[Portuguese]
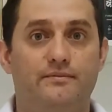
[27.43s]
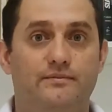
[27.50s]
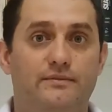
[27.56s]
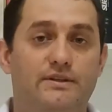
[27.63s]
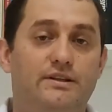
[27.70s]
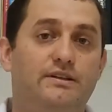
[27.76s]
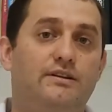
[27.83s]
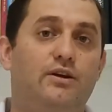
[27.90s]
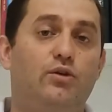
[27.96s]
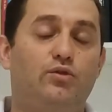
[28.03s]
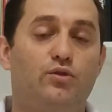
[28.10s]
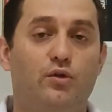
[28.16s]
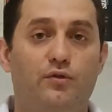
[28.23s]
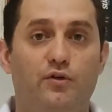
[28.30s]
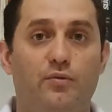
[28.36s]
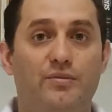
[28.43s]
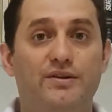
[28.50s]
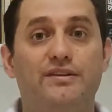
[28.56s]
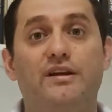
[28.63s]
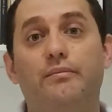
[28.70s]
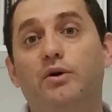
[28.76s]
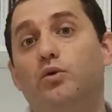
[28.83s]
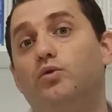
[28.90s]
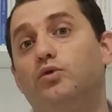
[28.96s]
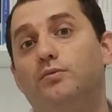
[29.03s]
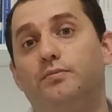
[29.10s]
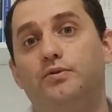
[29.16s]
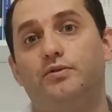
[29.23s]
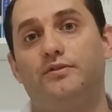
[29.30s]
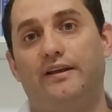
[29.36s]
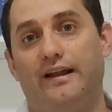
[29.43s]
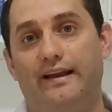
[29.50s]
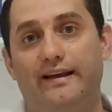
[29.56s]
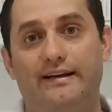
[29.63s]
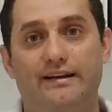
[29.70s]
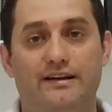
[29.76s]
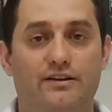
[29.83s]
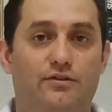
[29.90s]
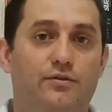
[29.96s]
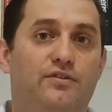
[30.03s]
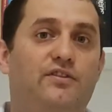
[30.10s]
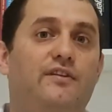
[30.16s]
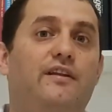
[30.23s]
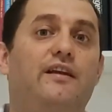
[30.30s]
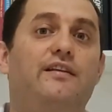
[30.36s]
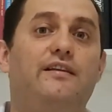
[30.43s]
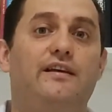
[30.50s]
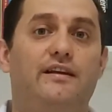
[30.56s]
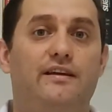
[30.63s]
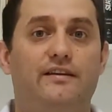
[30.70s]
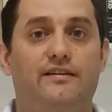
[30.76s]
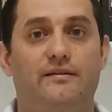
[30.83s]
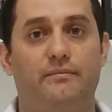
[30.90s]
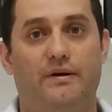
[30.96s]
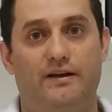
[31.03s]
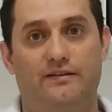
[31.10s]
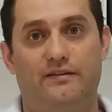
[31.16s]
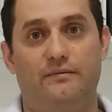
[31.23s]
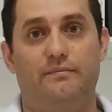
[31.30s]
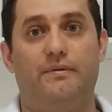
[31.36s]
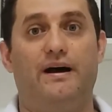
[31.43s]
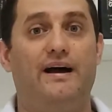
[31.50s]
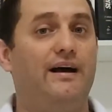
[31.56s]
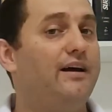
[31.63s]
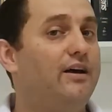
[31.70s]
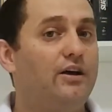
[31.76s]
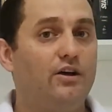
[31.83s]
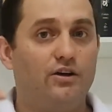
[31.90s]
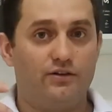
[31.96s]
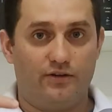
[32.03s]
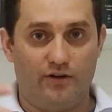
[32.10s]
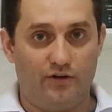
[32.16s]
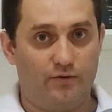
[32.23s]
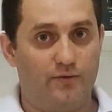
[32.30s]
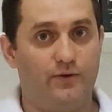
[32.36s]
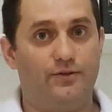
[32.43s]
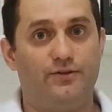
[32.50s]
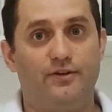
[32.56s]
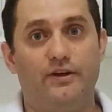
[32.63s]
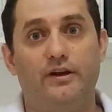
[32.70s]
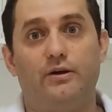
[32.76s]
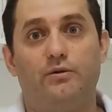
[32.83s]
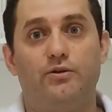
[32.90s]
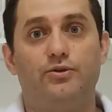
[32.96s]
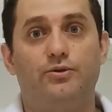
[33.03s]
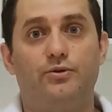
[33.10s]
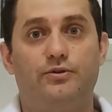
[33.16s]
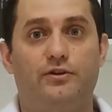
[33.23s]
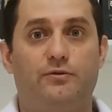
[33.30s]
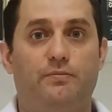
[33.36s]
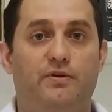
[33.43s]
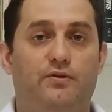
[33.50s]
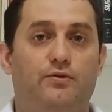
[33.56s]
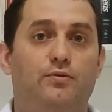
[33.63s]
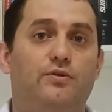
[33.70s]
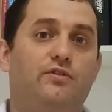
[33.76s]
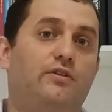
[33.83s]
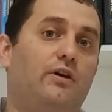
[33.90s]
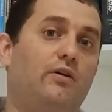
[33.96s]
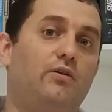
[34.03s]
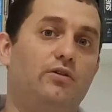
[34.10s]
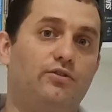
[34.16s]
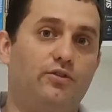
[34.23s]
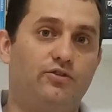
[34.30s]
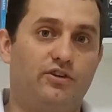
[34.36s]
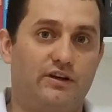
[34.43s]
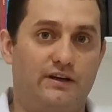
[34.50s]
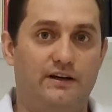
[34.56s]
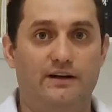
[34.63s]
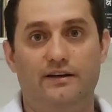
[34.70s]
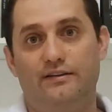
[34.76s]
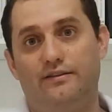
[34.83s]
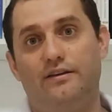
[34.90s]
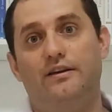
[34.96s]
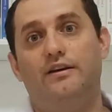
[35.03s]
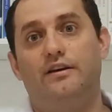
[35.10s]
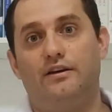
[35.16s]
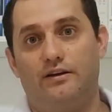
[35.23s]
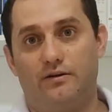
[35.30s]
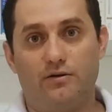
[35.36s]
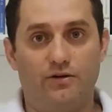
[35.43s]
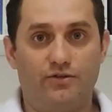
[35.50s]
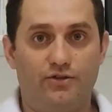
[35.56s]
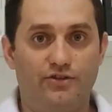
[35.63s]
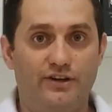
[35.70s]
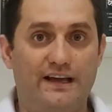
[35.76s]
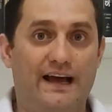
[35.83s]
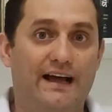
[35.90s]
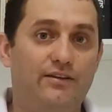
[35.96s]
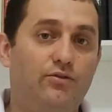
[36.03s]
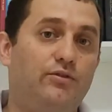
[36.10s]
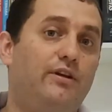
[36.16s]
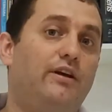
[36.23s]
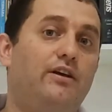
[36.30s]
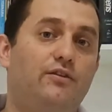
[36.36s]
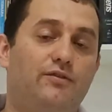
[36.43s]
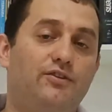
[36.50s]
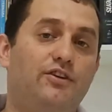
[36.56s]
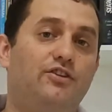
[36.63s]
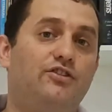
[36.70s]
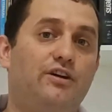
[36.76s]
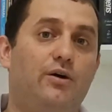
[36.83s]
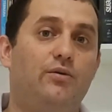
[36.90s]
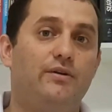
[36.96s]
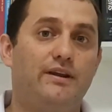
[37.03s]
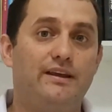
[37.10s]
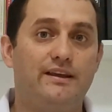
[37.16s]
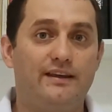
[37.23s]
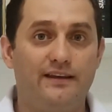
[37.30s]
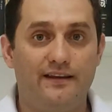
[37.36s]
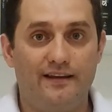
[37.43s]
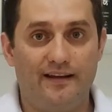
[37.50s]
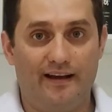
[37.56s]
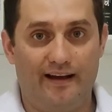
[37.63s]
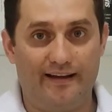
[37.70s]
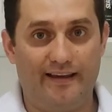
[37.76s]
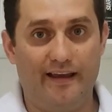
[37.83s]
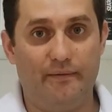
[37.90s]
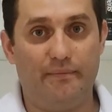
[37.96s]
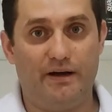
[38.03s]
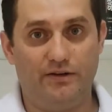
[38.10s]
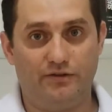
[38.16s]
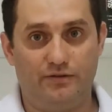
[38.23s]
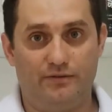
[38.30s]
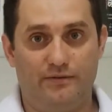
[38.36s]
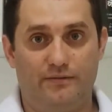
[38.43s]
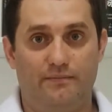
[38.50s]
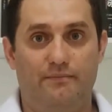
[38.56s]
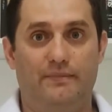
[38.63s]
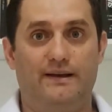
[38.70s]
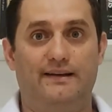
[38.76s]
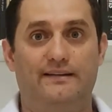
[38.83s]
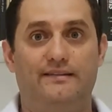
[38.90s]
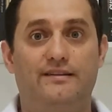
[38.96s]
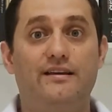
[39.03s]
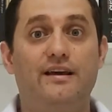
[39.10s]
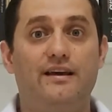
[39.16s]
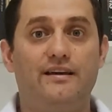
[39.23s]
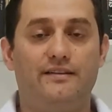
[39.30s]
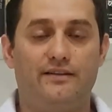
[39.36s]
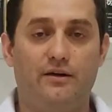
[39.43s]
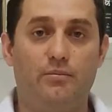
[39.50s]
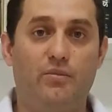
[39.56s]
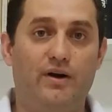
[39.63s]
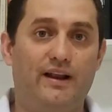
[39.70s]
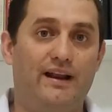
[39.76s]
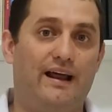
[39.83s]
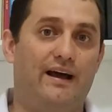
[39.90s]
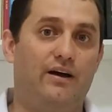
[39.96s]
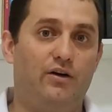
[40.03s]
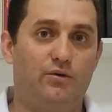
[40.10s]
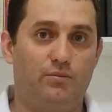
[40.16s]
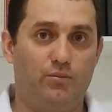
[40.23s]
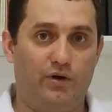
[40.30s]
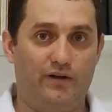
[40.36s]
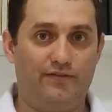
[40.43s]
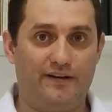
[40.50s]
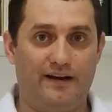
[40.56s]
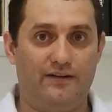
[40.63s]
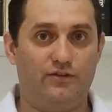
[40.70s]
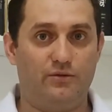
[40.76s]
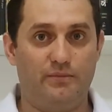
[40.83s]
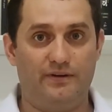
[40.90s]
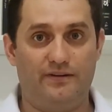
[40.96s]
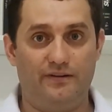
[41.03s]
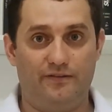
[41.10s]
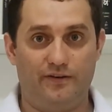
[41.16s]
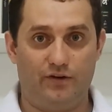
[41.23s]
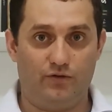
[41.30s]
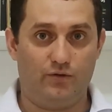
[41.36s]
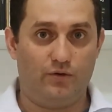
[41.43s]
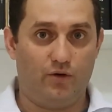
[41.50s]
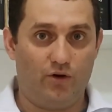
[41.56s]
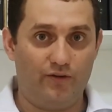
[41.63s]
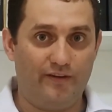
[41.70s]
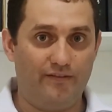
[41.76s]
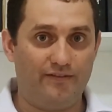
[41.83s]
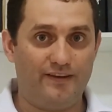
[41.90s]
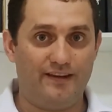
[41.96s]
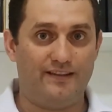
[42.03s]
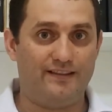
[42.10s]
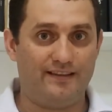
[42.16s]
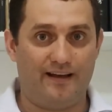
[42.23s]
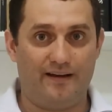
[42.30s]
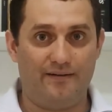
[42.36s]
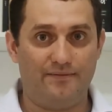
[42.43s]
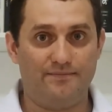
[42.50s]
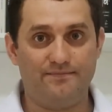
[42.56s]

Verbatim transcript: E eu estou formando também um grupo no Telegram, se você tem interesse em participar, tanto você quanto outras pessoas que gostam de cães e gostam de gato, né? Eu vou deixar o link aqui abaixo. Belezinha? Então bora lá, bora falar sobre esse vídeo. Roda a vinheta.